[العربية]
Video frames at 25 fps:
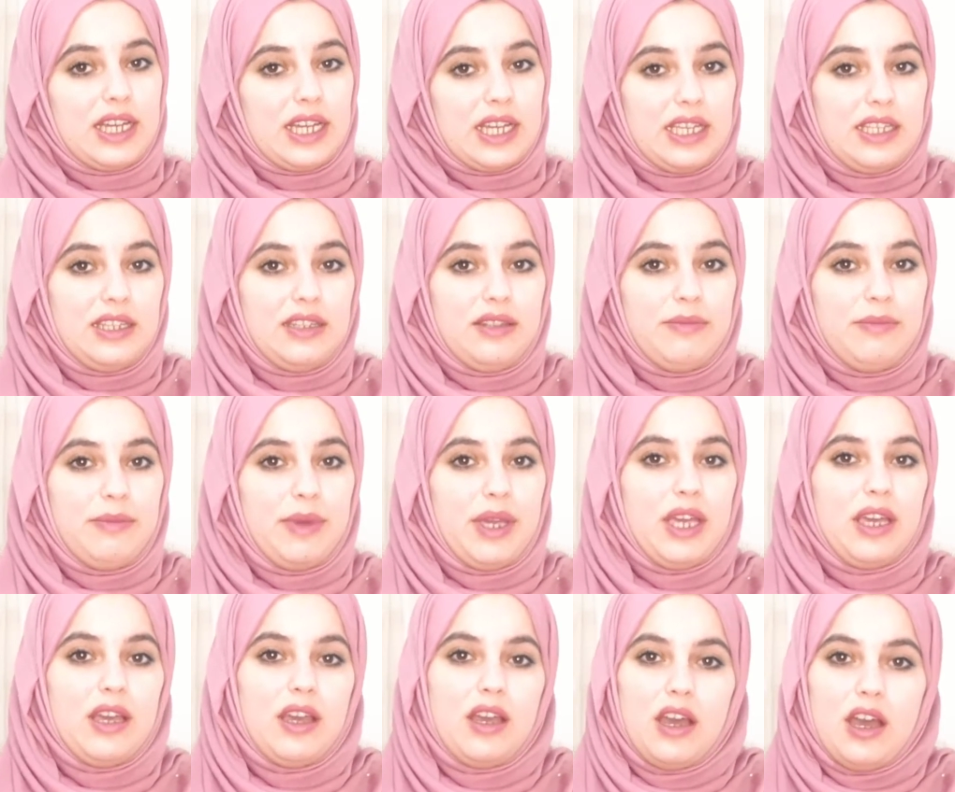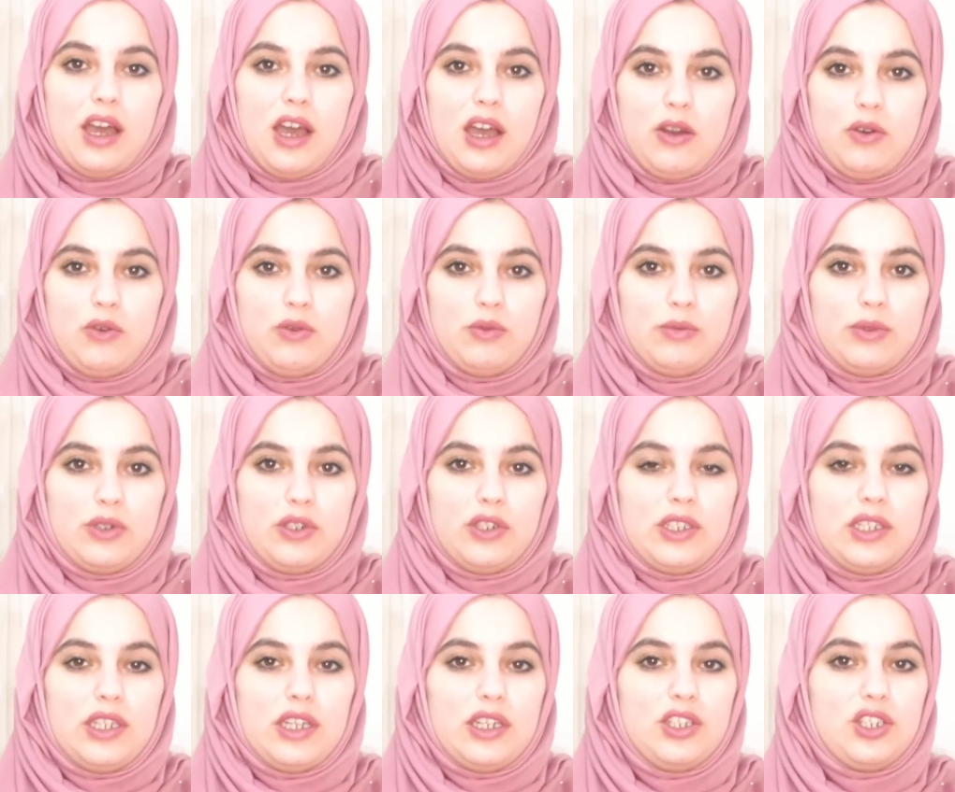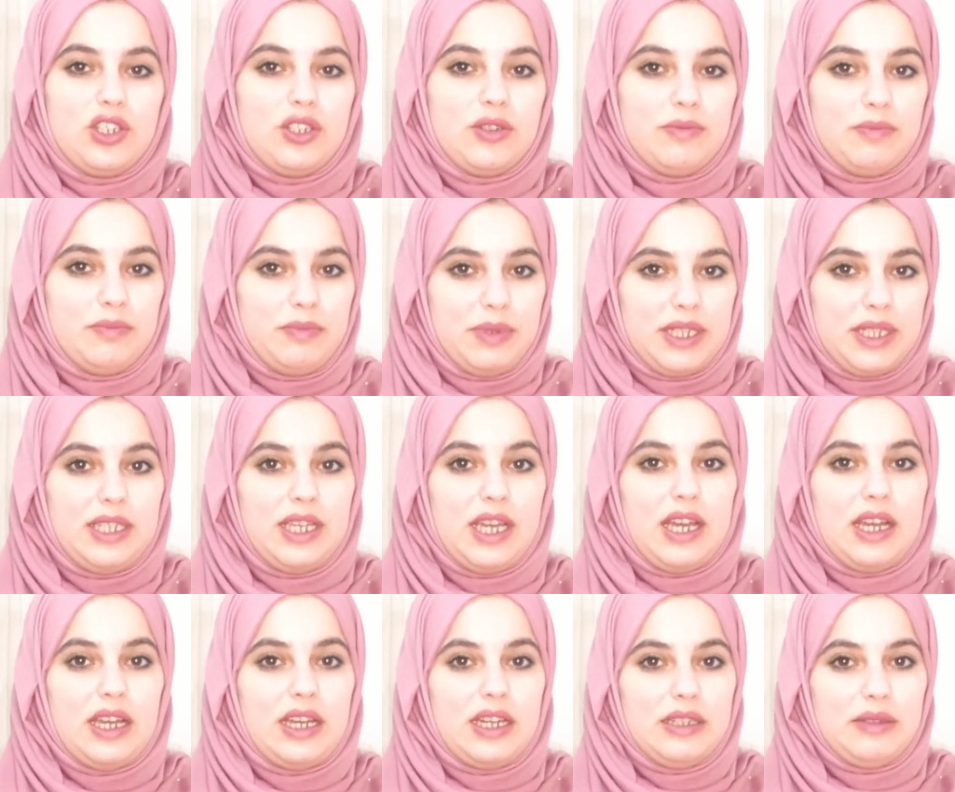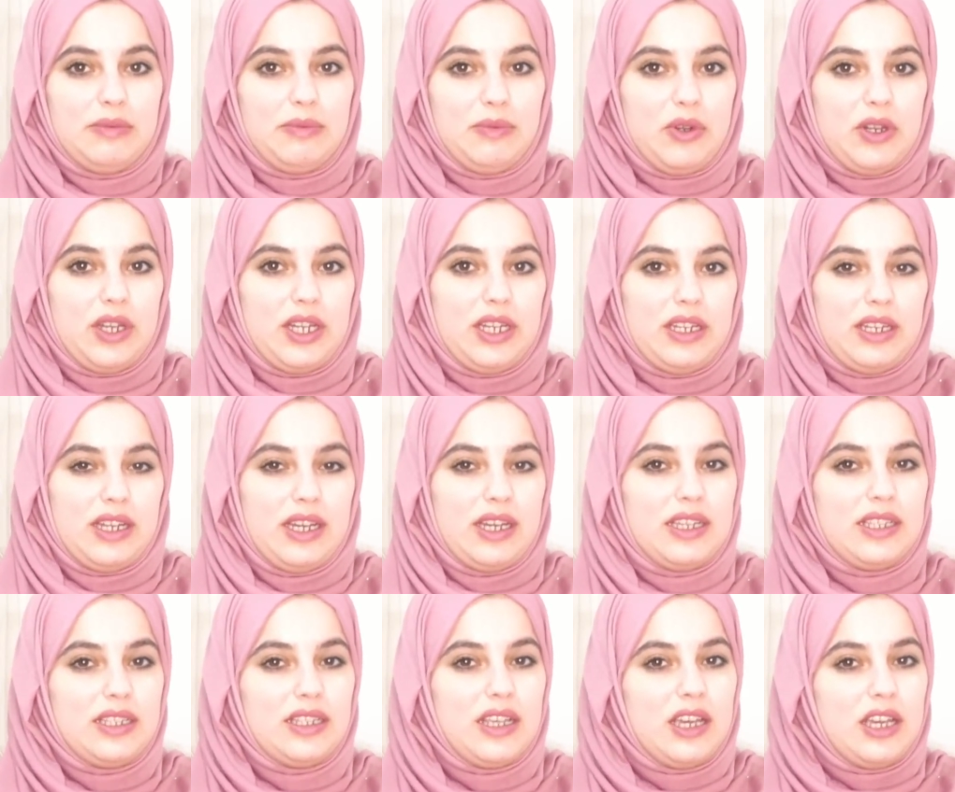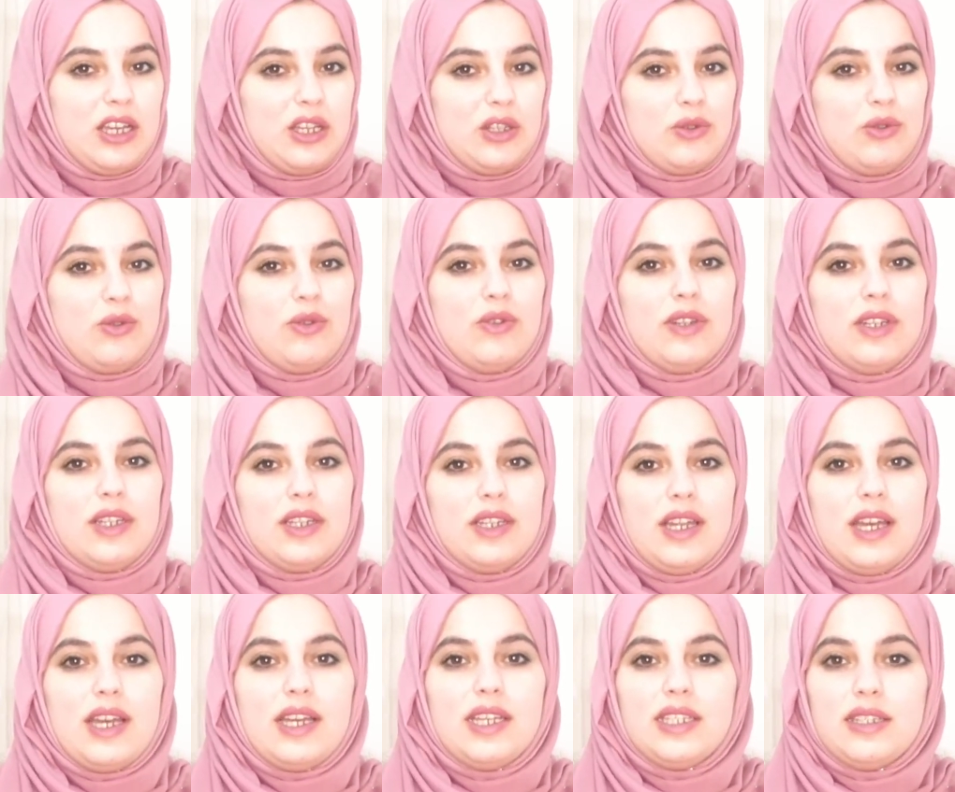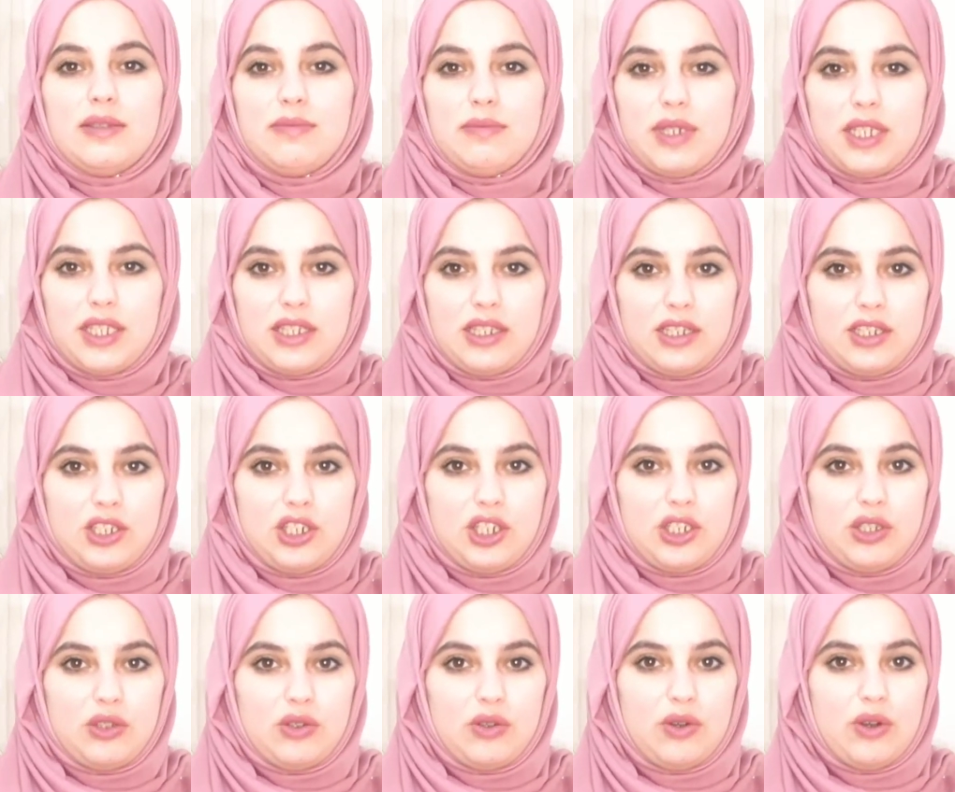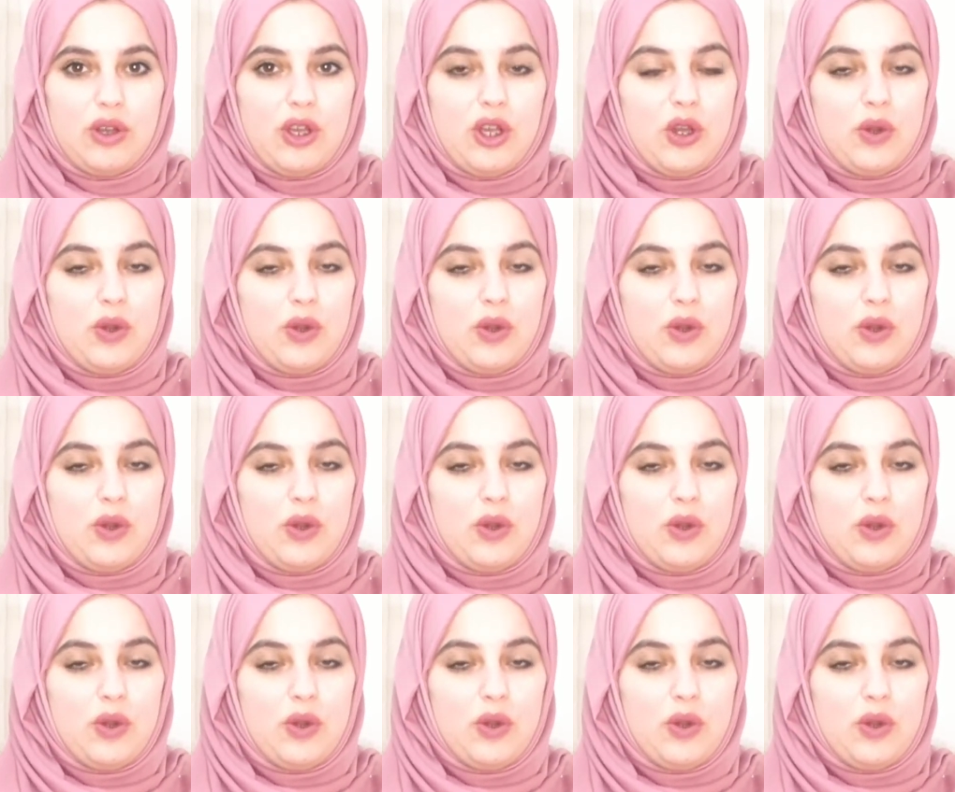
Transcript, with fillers: خدمة أو منتج بدي أقدمه للناس تكون الناس محتاجيته